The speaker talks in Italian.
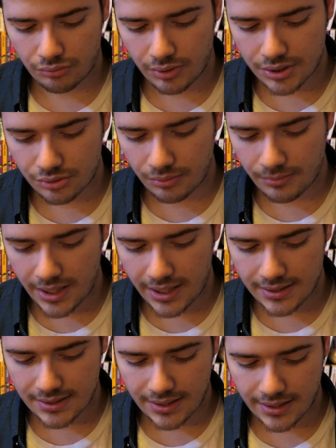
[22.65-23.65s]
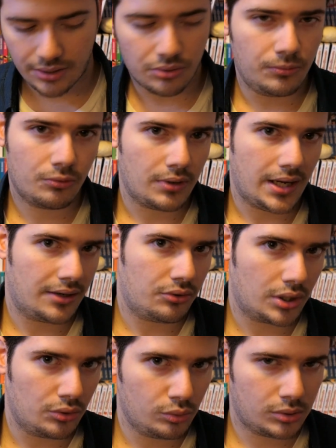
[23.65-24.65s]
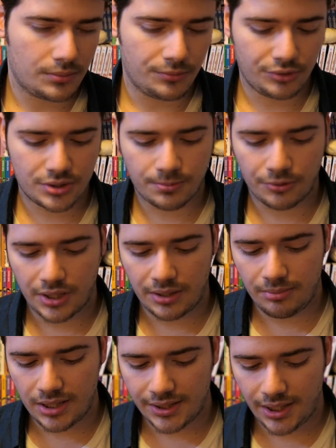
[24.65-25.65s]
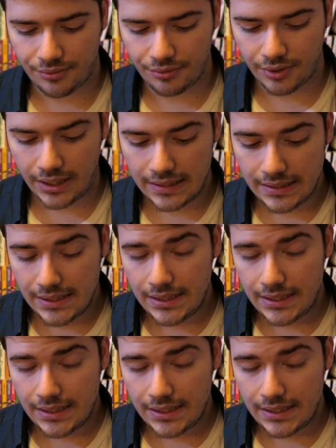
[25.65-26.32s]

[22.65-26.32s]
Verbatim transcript: questo mese e comunque è ancora l'ultimo disponibile da noi